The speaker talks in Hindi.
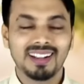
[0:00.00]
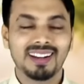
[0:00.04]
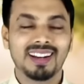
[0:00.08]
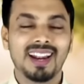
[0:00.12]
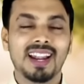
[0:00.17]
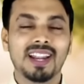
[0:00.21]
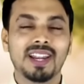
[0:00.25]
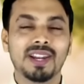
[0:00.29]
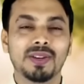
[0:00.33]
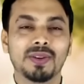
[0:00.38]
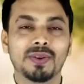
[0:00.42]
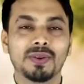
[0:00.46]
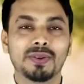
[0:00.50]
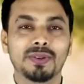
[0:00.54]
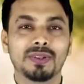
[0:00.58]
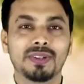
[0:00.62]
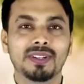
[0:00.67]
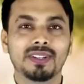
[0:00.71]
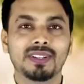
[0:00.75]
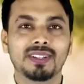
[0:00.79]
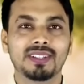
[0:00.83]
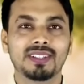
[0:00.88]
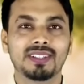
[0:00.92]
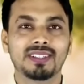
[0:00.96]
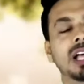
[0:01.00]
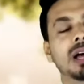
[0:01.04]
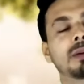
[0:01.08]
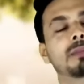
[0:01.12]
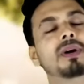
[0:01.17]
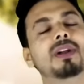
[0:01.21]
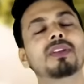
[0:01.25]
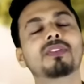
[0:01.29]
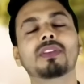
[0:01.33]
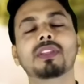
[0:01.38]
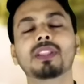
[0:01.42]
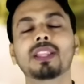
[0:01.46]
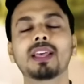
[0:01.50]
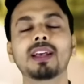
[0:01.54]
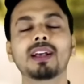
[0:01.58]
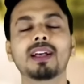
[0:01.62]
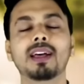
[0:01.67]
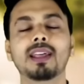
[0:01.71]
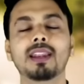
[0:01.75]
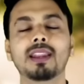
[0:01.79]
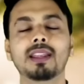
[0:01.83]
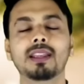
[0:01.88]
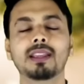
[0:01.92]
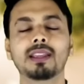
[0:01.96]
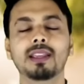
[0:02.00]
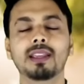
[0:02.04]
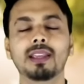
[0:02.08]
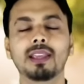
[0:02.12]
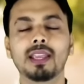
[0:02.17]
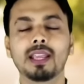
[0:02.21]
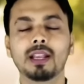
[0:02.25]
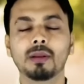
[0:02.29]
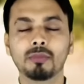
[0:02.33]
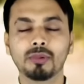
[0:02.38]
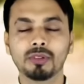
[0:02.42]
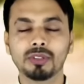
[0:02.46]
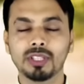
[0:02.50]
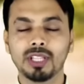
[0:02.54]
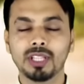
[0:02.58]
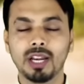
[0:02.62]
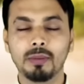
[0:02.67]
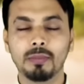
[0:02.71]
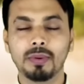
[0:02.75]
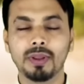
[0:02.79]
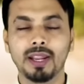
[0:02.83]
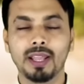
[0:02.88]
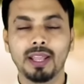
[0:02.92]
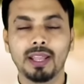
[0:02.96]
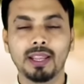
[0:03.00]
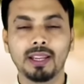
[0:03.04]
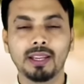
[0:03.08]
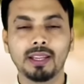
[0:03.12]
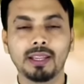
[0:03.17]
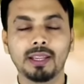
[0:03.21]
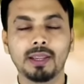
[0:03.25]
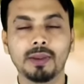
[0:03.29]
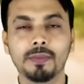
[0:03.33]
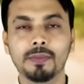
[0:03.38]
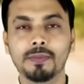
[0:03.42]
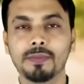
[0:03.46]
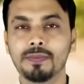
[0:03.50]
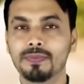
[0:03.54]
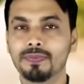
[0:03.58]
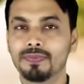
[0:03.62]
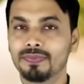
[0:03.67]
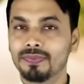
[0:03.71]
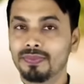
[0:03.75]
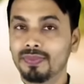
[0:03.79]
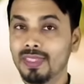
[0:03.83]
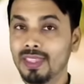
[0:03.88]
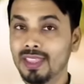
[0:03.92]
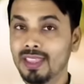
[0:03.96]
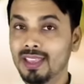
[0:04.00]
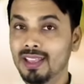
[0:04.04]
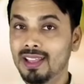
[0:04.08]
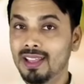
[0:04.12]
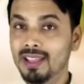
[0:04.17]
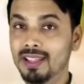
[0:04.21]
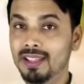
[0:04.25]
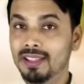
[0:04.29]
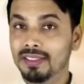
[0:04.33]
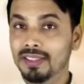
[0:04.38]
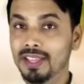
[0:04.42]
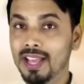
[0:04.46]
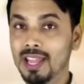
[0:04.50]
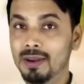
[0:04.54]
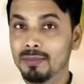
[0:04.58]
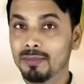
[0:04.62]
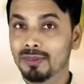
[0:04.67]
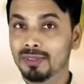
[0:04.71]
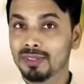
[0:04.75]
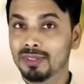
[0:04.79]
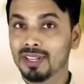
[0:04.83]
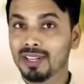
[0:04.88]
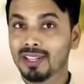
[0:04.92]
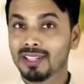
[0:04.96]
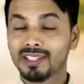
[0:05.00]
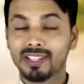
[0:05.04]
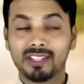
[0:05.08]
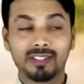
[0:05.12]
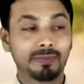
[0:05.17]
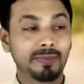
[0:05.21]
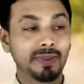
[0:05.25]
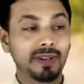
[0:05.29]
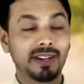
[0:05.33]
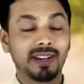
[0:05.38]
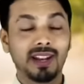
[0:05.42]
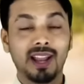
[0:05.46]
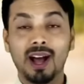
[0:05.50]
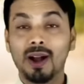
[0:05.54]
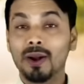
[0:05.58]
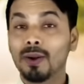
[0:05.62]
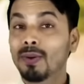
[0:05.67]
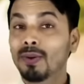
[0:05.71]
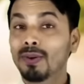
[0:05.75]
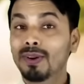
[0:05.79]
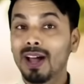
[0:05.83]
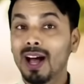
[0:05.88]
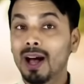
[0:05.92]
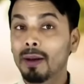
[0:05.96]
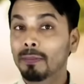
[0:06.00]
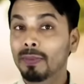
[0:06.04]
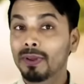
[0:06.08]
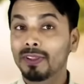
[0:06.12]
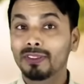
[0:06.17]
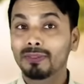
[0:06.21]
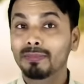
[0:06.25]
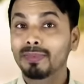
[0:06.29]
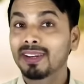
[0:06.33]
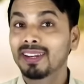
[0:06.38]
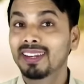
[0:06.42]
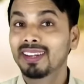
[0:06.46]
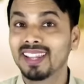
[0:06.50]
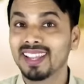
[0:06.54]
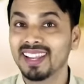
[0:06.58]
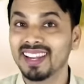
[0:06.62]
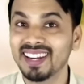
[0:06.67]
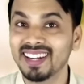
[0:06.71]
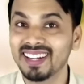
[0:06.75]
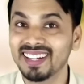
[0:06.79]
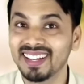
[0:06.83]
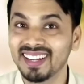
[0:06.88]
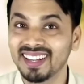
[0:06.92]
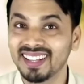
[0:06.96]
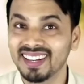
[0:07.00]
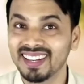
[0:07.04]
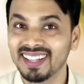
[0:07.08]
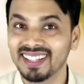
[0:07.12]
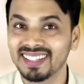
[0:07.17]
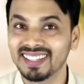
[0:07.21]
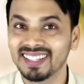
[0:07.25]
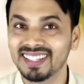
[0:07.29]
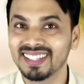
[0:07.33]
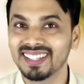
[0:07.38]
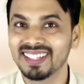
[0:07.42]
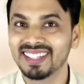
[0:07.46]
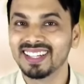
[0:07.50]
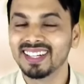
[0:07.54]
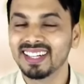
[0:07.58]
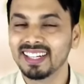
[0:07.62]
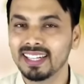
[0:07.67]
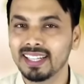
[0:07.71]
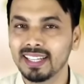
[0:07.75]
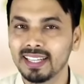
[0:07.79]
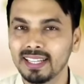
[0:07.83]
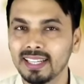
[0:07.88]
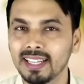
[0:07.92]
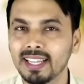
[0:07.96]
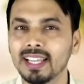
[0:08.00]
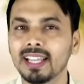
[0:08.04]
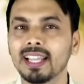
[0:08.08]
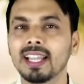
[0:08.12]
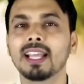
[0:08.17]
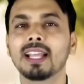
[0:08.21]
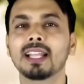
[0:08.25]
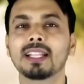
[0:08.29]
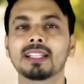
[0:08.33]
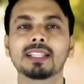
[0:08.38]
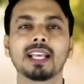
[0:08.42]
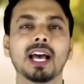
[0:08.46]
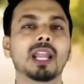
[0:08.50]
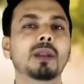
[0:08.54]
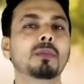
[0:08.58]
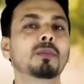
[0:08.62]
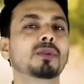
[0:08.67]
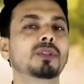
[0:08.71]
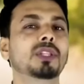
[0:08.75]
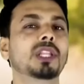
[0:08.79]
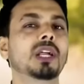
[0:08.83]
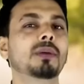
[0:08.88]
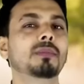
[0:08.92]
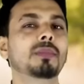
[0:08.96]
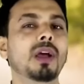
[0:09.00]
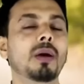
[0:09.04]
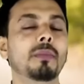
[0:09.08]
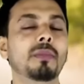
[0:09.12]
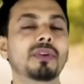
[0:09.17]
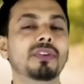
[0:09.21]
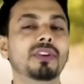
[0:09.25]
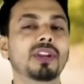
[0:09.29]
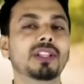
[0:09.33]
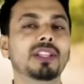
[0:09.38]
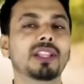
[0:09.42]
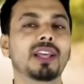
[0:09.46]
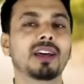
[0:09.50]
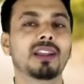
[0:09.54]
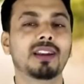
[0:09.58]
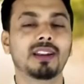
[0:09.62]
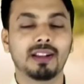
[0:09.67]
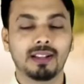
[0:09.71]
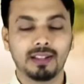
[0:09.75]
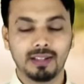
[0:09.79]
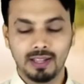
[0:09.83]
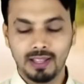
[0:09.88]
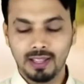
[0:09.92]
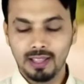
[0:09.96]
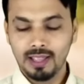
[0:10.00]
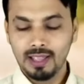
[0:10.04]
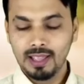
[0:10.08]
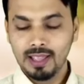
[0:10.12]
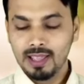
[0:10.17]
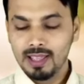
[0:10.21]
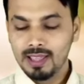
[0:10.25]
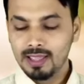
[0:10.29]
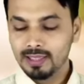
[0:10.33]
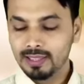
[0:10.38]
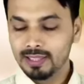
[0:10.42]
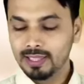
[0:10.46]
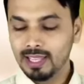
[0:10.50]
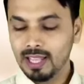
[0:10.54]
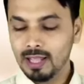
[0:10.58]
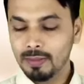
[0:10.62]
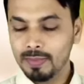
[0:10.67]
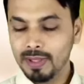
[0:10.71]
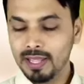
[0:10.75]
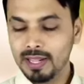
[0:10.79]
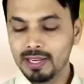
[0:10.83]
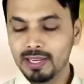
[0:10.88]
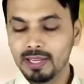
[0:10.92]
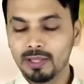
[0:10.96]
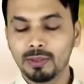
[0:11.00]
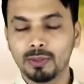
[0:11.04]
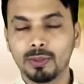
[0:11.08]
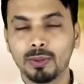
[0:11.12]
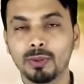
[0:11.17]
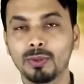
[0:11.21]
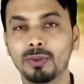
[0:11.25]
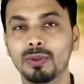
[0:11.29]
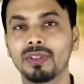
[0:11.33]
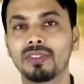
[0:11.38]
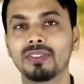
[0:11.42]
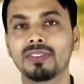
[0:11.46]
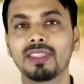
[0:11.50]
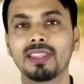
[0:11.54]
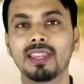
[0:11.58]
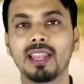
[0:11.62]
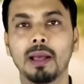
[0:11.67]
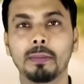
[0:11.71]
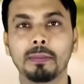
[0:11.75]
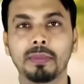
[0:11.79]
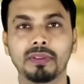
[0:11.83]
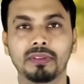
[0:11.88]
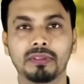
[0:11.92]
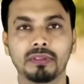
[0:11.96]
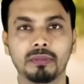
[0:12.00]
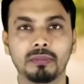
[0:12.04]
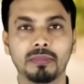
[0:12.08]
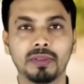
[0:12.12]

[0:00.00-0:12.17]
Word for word: डैटिट्यूड कमर सीधे करेंगे एक मुद्रा बनाएंगे ध्यान मुद्रा जिसमें नाखून आपस में नहीं टकराते ठीक है ध्यान मुद्रा में हमेशा ध्यान रखना कि हमारी ये दोनों स्किन आपस